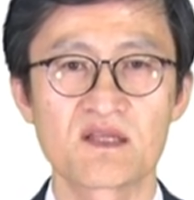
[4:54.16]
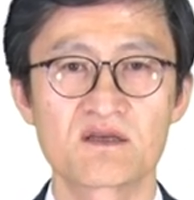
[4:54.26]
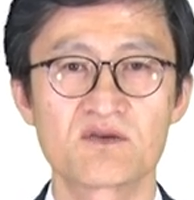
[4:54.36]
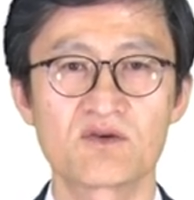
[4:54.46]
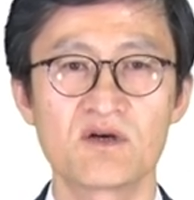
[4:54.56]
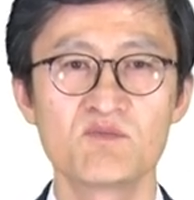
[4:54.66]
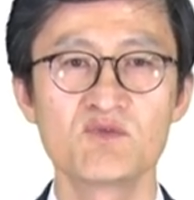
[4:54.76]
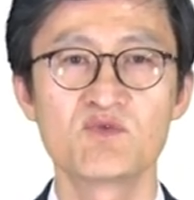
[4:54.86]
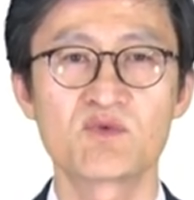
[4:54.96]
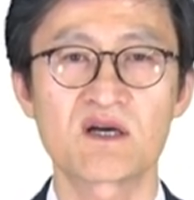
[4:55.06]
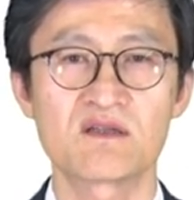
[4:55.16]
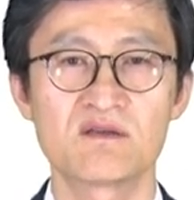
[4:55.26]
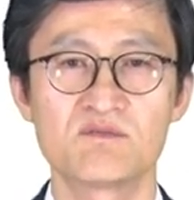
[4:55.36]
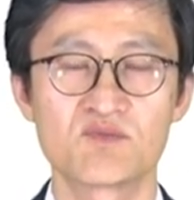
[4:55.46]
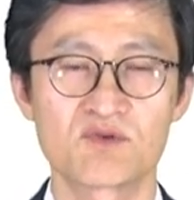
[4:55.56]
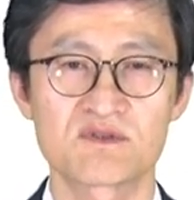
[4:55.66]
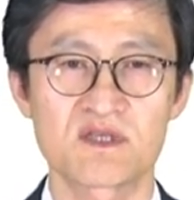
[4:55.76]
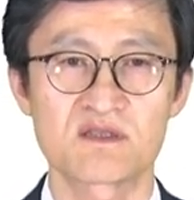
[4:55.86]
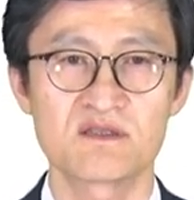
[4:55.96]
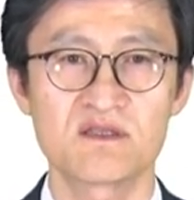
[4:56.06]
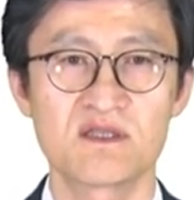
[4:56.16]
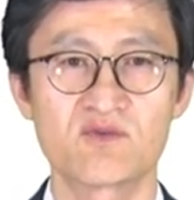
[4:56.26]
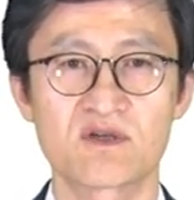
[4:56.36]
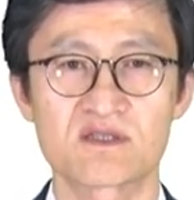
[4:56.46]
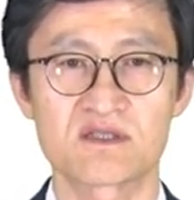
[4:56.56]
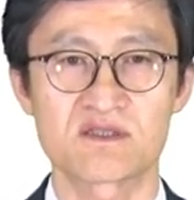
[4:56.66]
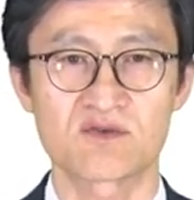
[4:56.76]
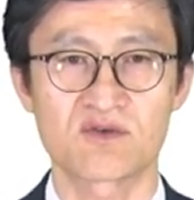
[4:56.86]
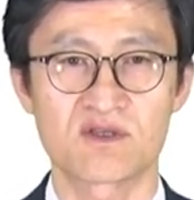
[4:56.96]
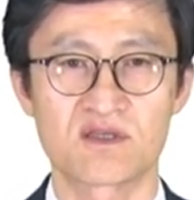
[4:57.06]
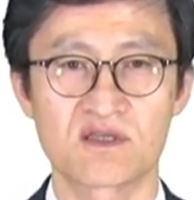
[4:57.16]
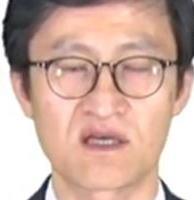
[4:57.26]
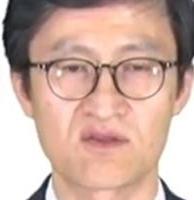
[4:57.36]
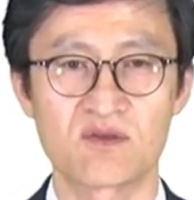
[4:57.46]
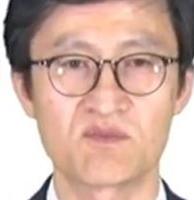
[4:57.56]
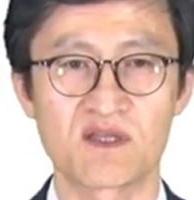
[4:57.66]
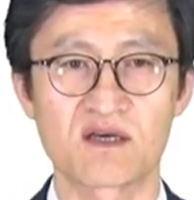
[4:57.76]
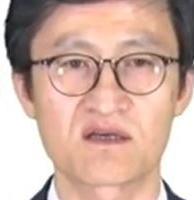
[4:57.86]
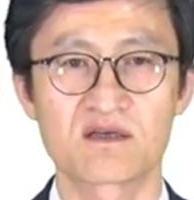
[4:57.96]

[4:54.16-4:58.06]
그리고 업무무관 부동산은 이율과세 적용이 안 됩니다.